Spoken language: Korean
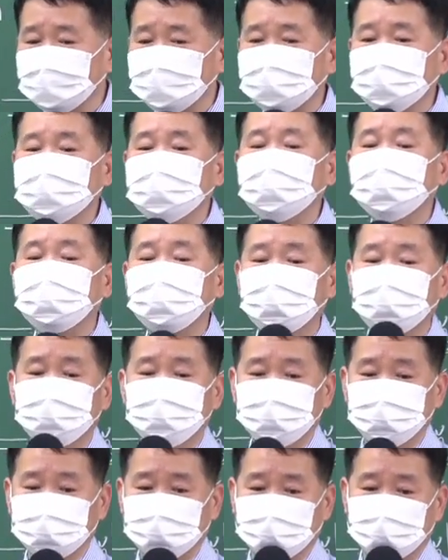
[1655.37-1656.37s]
이행의
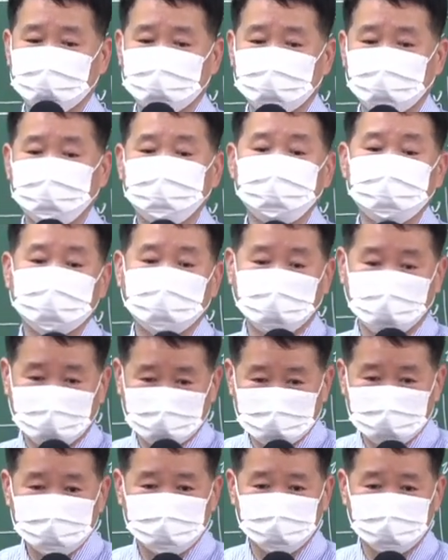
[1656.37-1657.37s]
문제가 남질
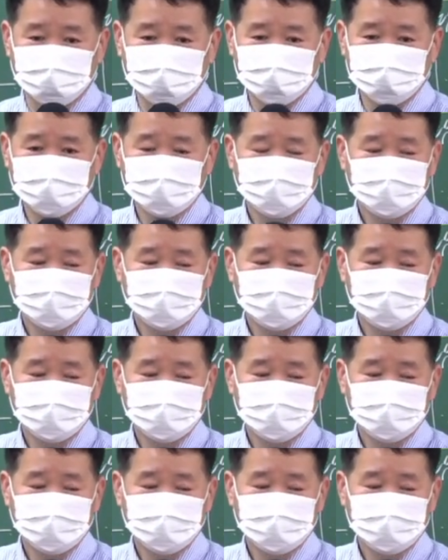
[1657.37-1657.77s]
않아요.